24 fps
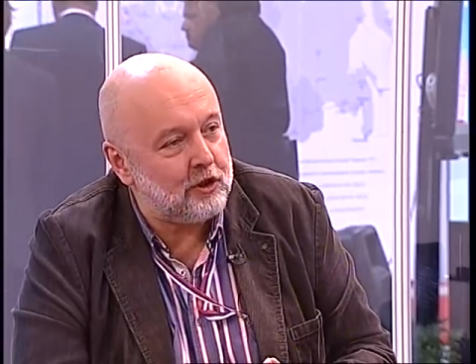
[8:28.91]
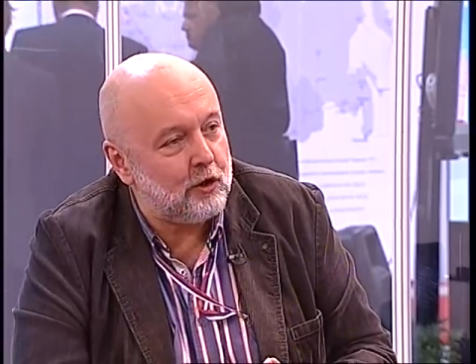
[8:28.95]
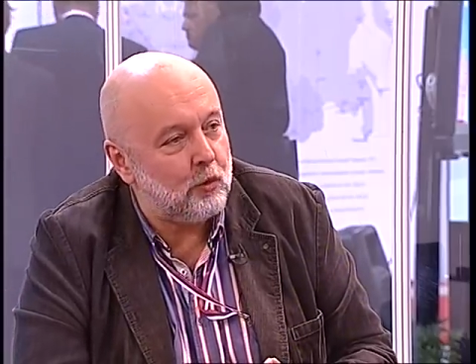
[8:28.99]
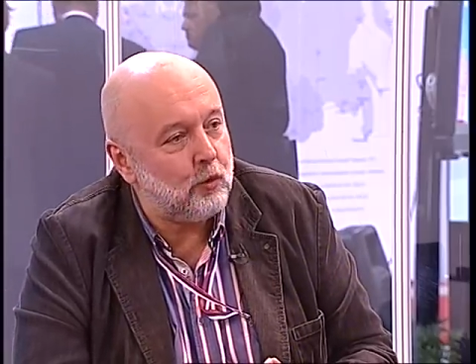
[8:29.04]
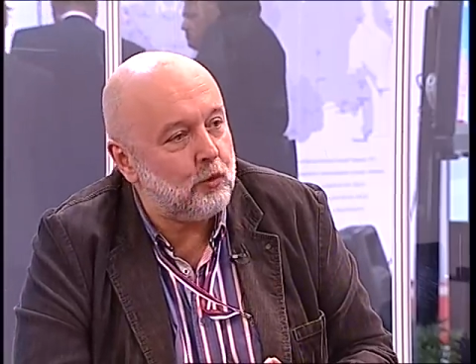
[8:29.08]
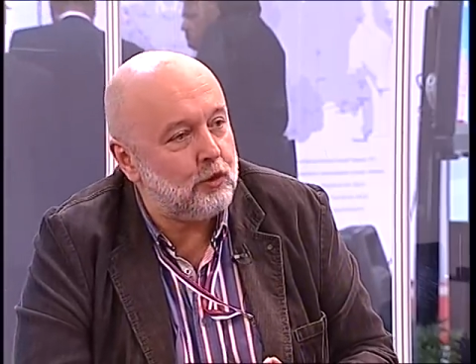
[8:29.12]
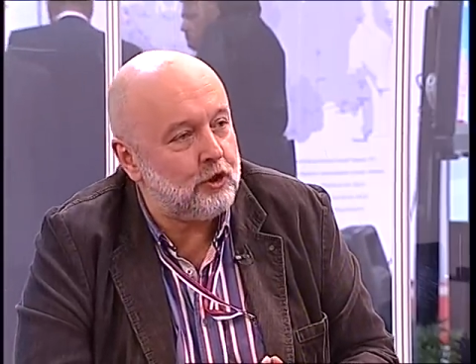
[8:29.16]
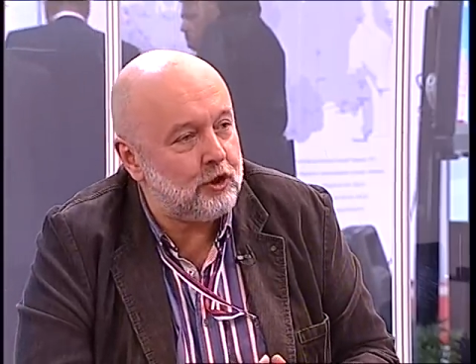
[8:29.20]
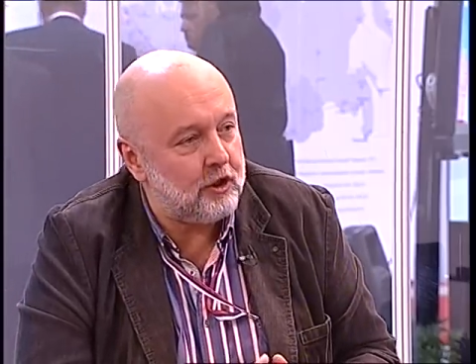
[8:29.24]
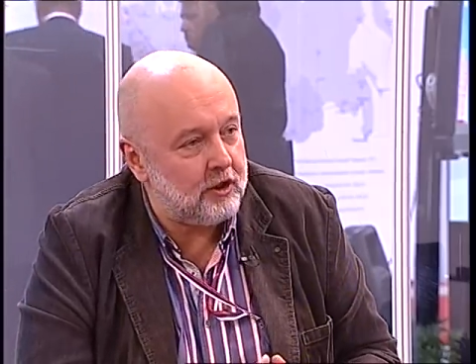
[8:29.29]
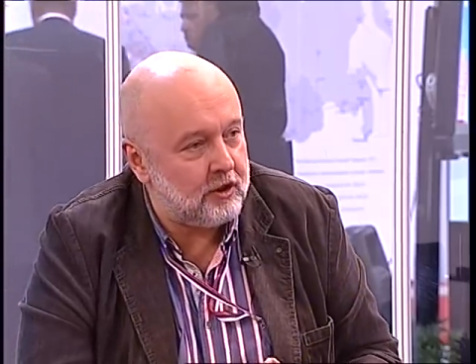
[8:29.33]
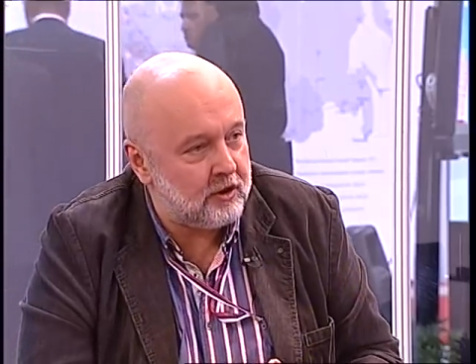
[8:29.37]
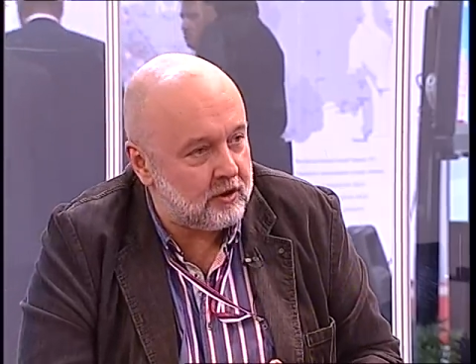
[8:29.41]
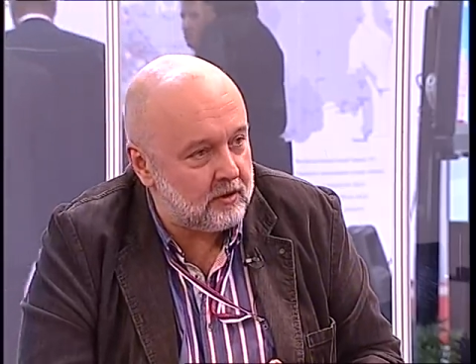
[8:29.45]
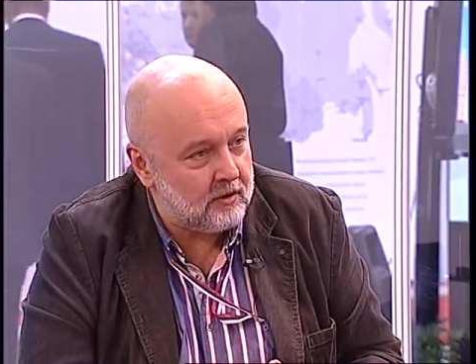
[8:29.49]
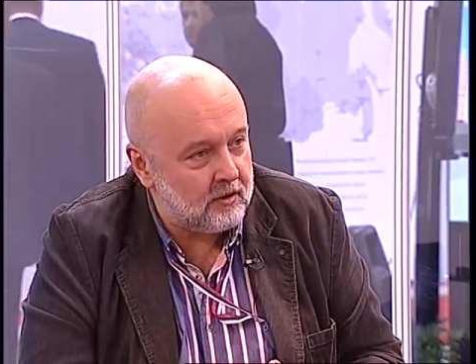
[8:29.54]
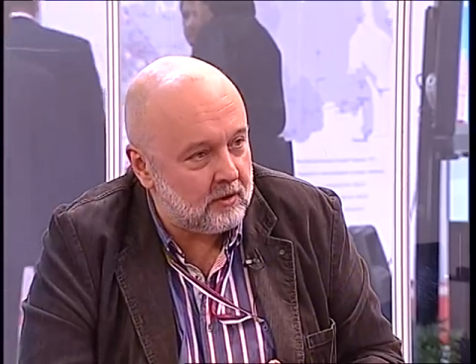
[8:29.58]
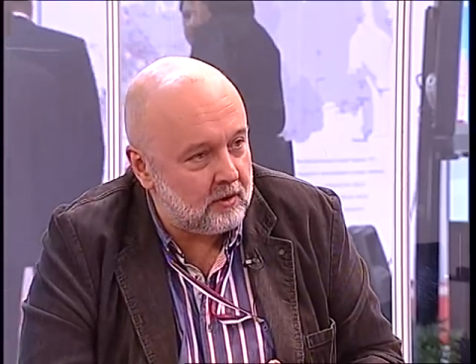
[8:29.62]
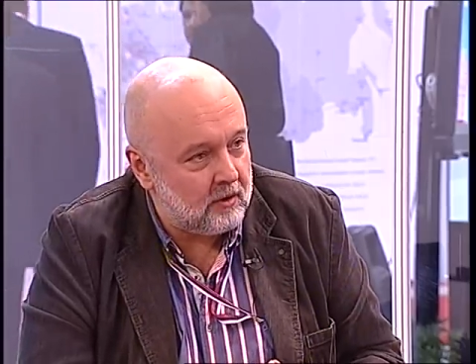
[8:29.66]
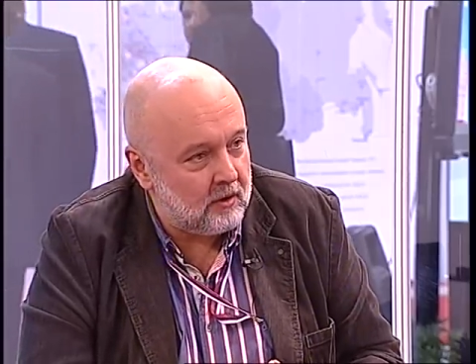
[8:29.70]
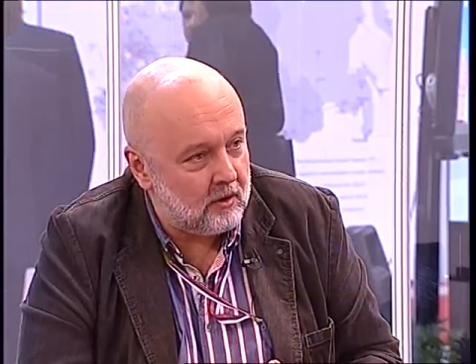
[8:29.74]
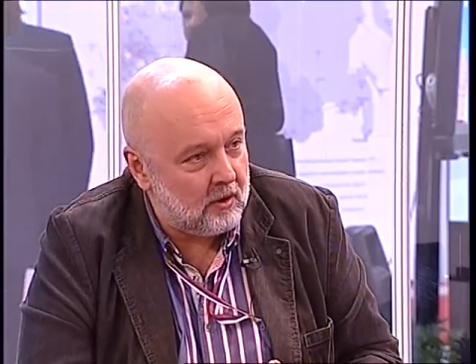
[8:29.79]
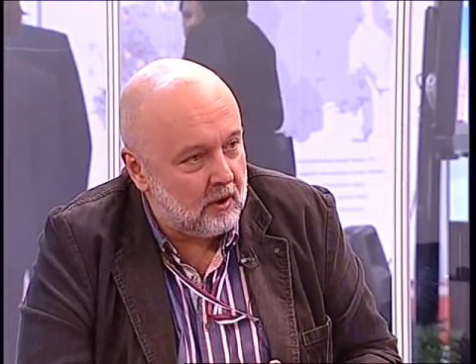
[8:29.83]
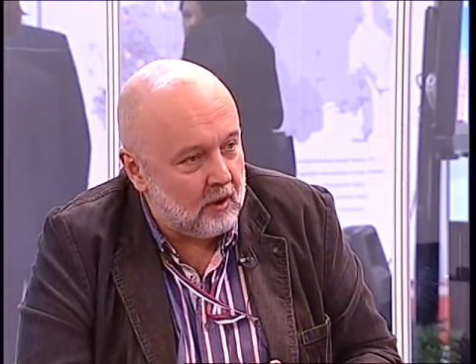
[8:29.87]
научить.
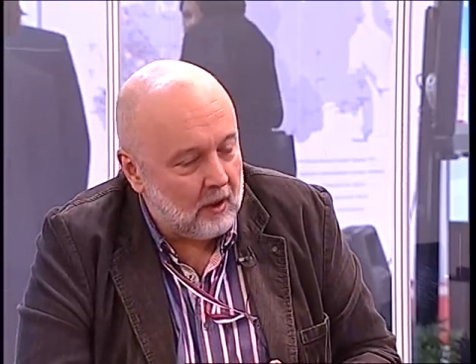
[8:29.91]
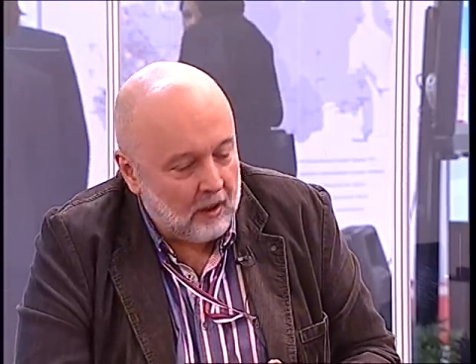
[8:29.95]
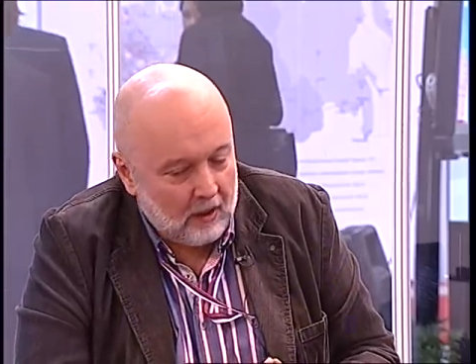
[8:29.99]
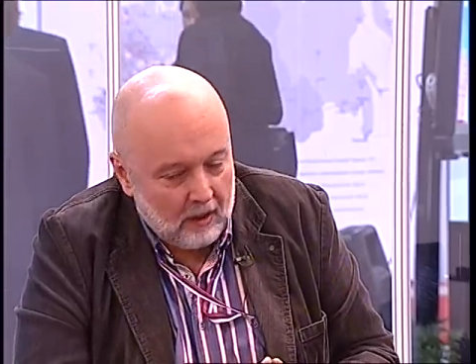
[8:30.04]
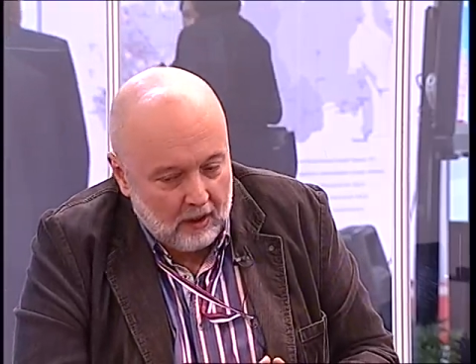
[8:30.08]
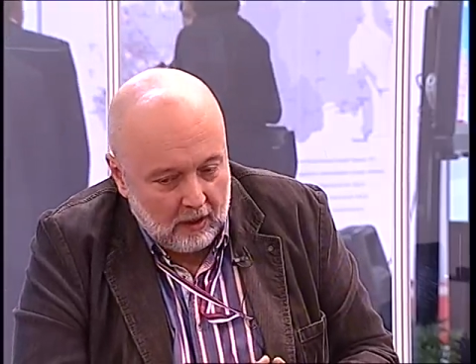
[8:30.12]
Угу.